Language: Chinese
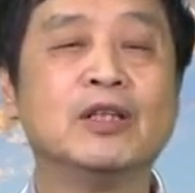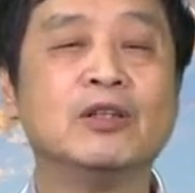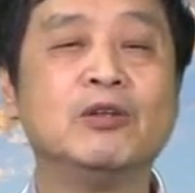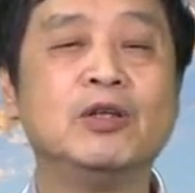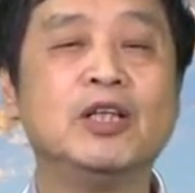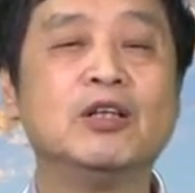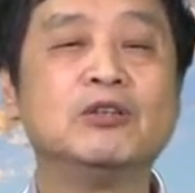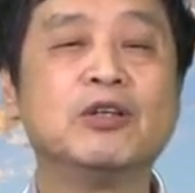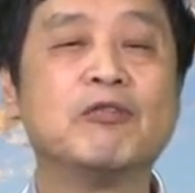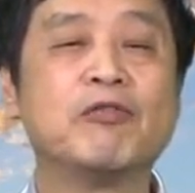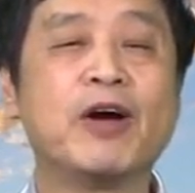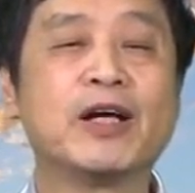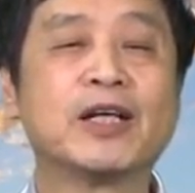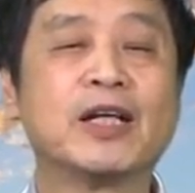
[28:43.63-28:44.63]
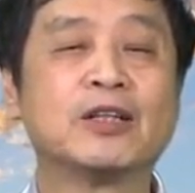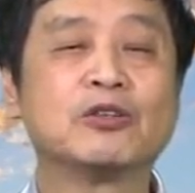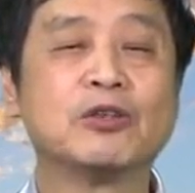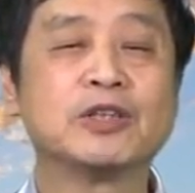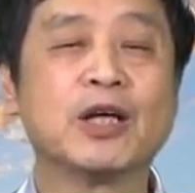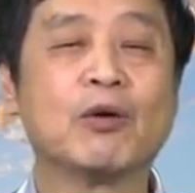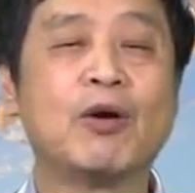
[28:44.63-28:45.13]
因为刘景范跟他
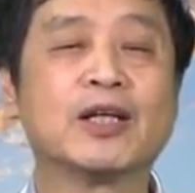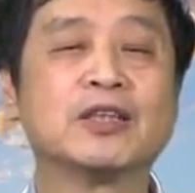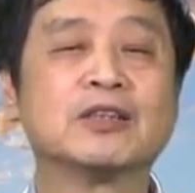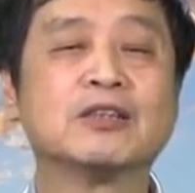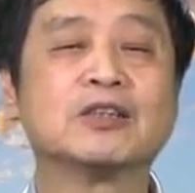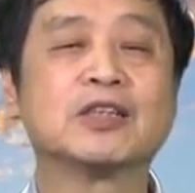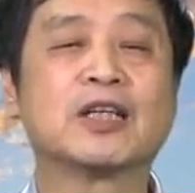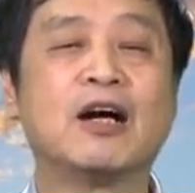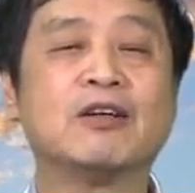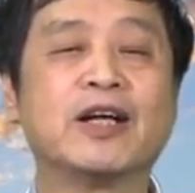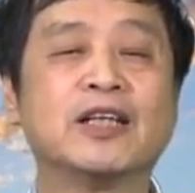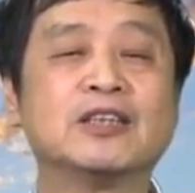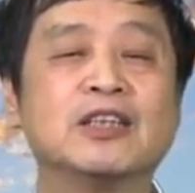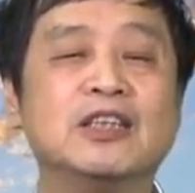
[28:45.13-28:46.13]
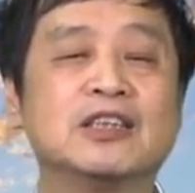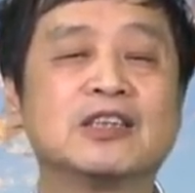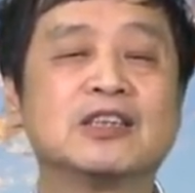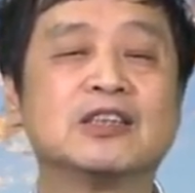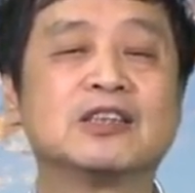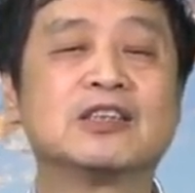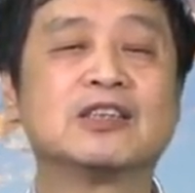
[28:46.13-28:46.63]
说这话的时候，是高岗第一
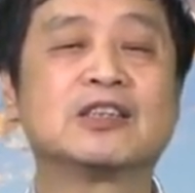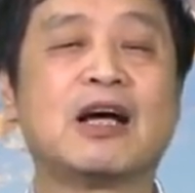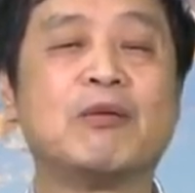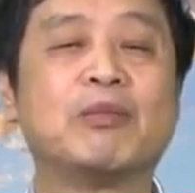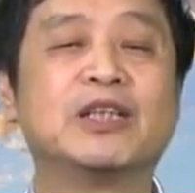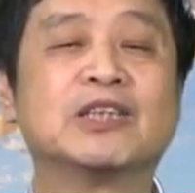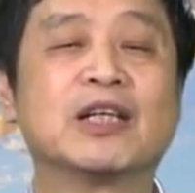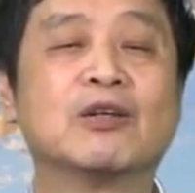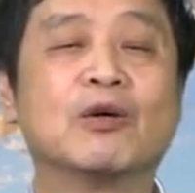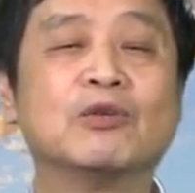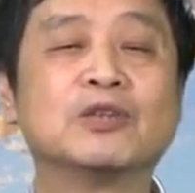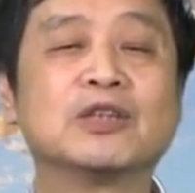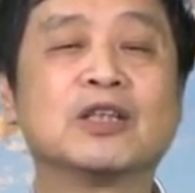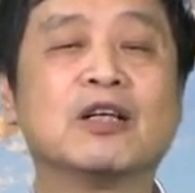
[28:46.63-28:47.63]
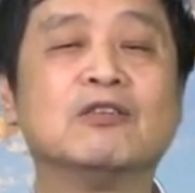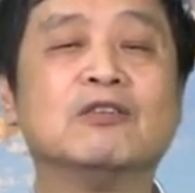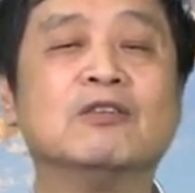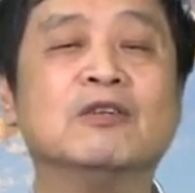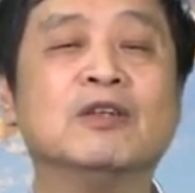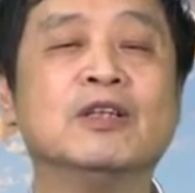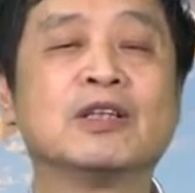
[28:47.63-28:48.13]
次自杀没成功之
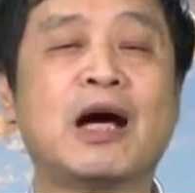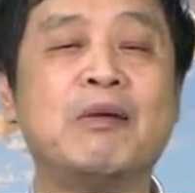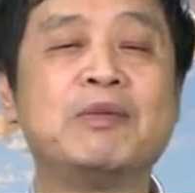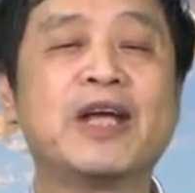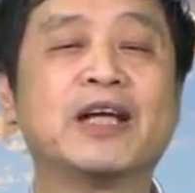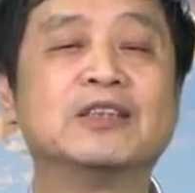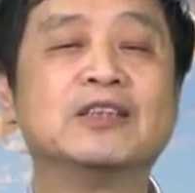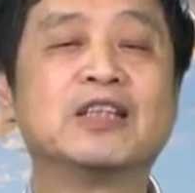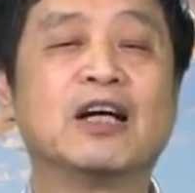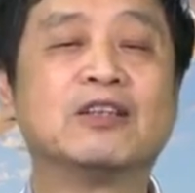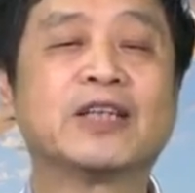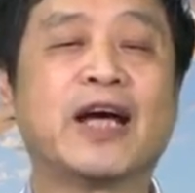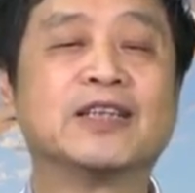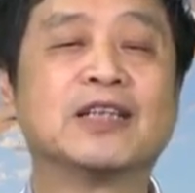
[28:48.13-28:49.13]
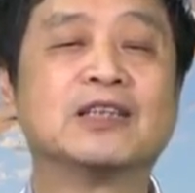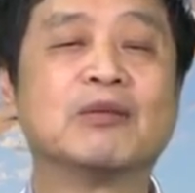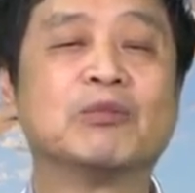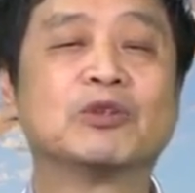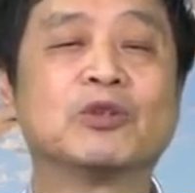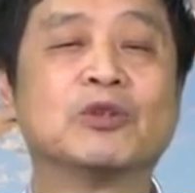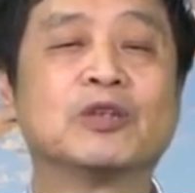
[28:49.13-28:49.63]
后，他们两人交谈才这
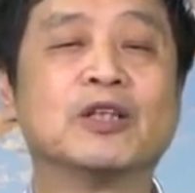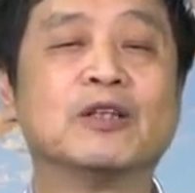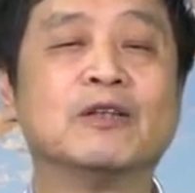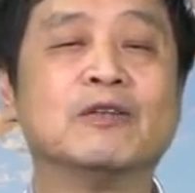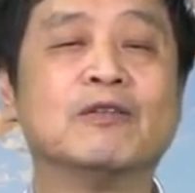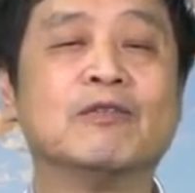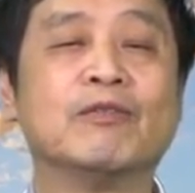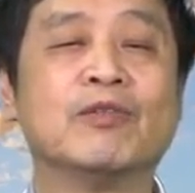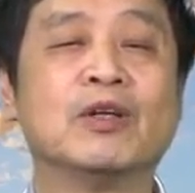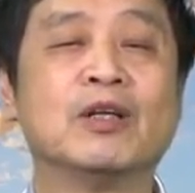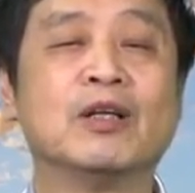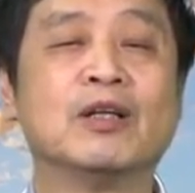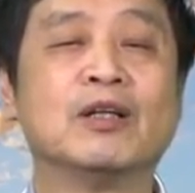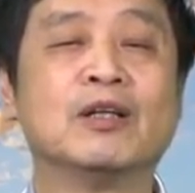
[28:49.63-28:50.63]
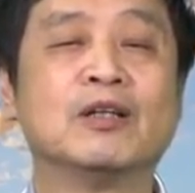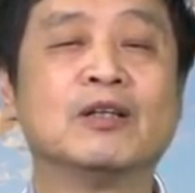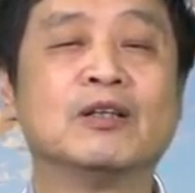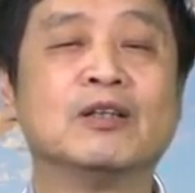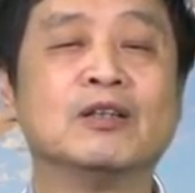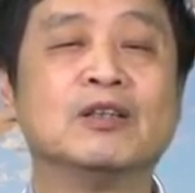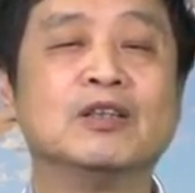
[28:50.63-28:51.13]
么说的。
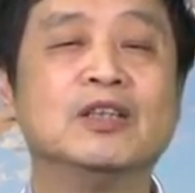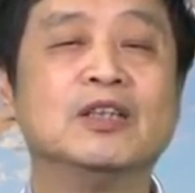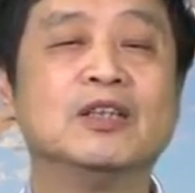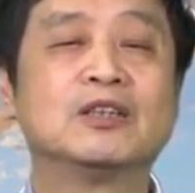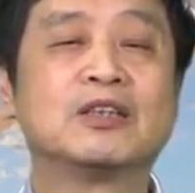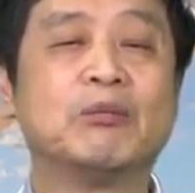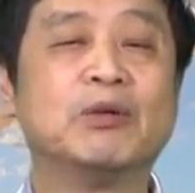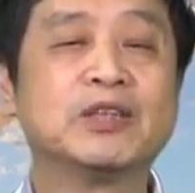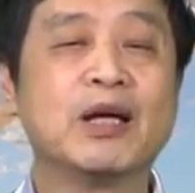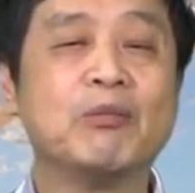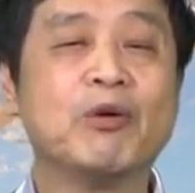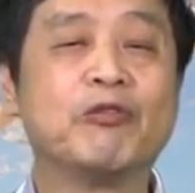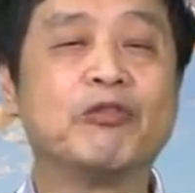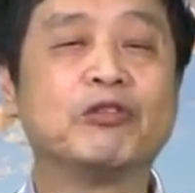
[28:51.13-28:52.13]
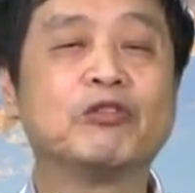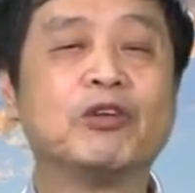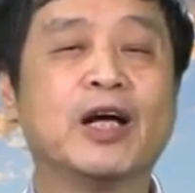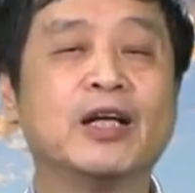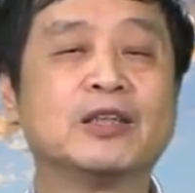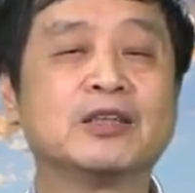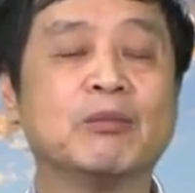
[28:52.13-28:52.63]
你怎么这么糊涂
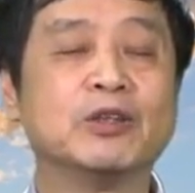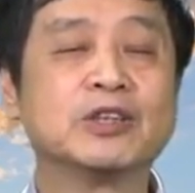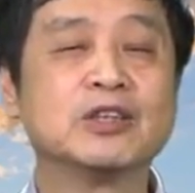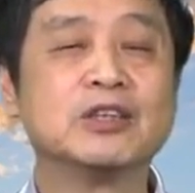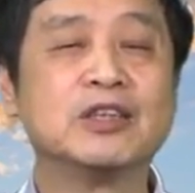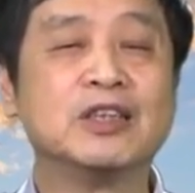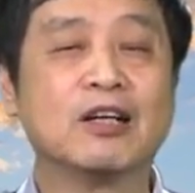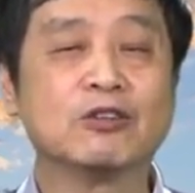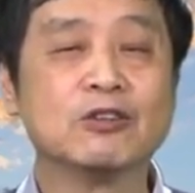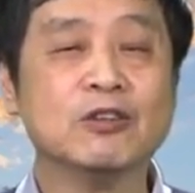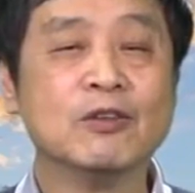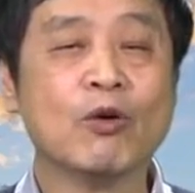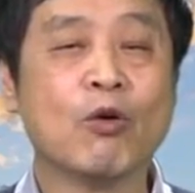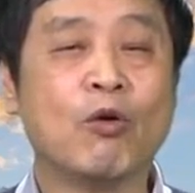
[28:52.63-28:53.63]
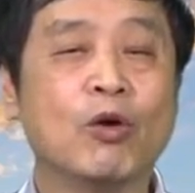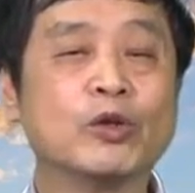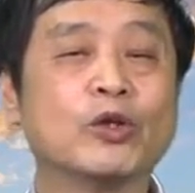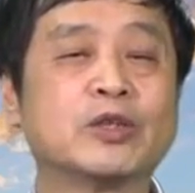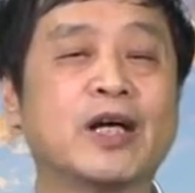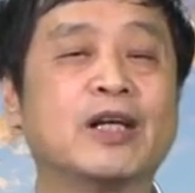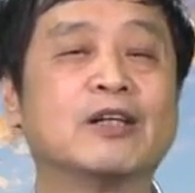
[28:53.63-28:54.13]
呢？什么事情要活
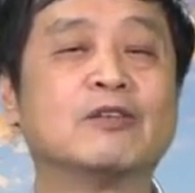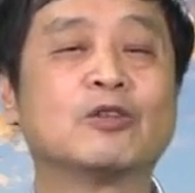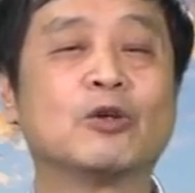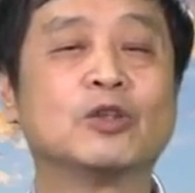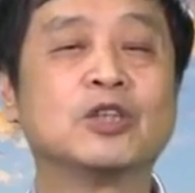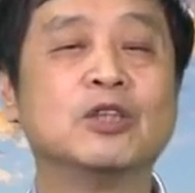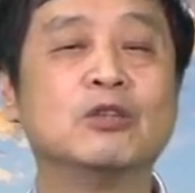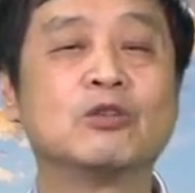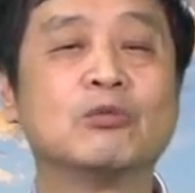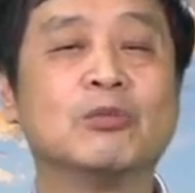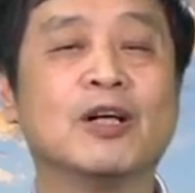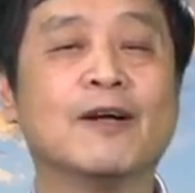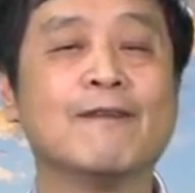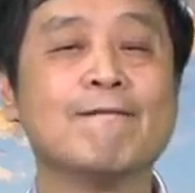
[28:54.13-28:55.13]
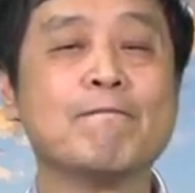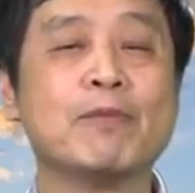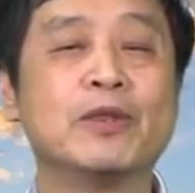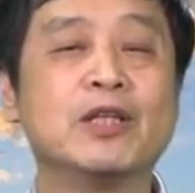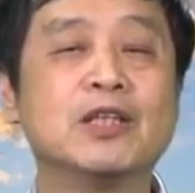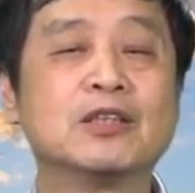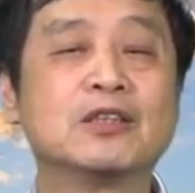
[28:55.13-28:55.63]
着才能够说清楚吗？
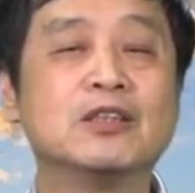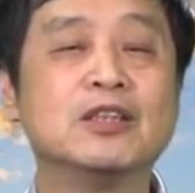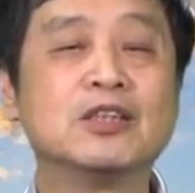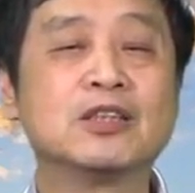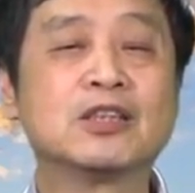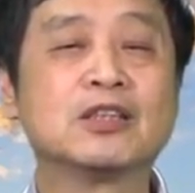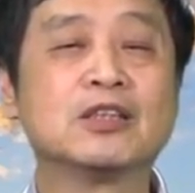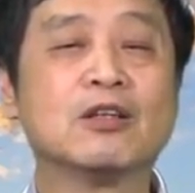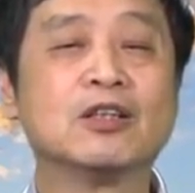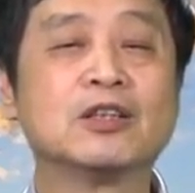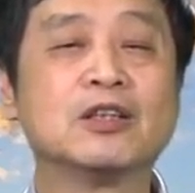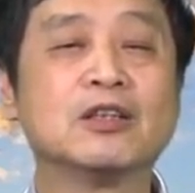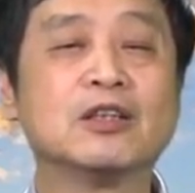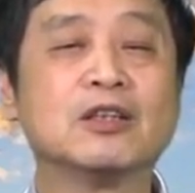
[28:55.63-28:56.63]
你死，你死了，